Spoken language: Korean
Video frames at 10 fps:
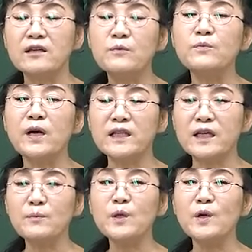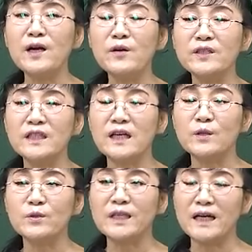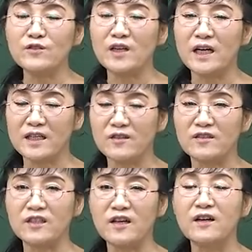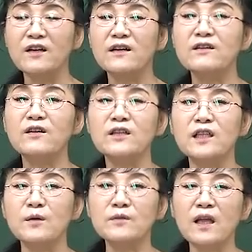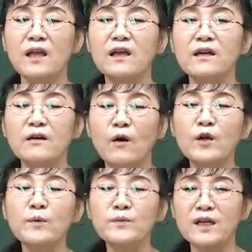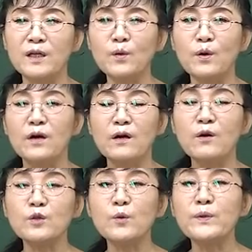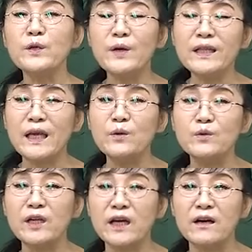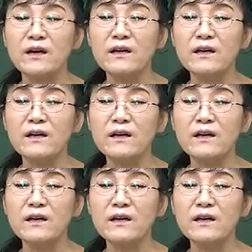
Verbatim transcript: 근무할 때 필요한 것인가 또 상중하가 있거든요. 그렇기 때문에 어렵더라도 그것도 필요한 내용들이에요.